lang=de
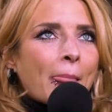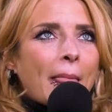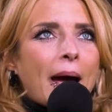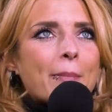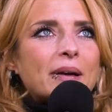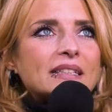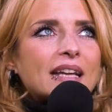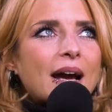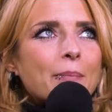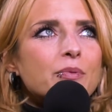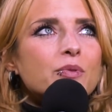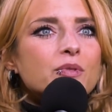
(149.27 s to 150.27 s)
Aber ich
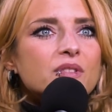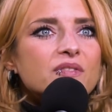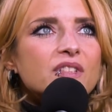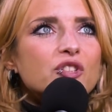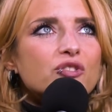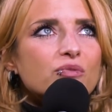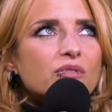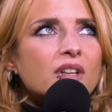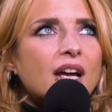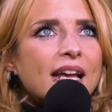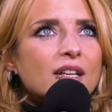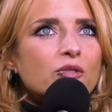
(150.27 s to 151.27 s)
habe irgendwie schon
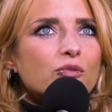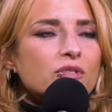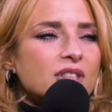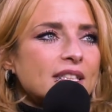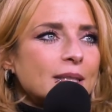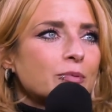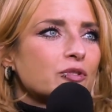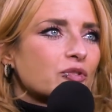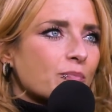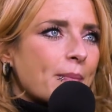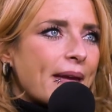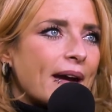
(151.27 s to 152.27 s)
eine große Liebe
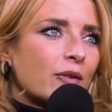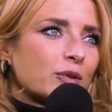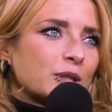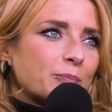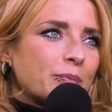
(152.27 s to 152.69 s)
zum Meer und ich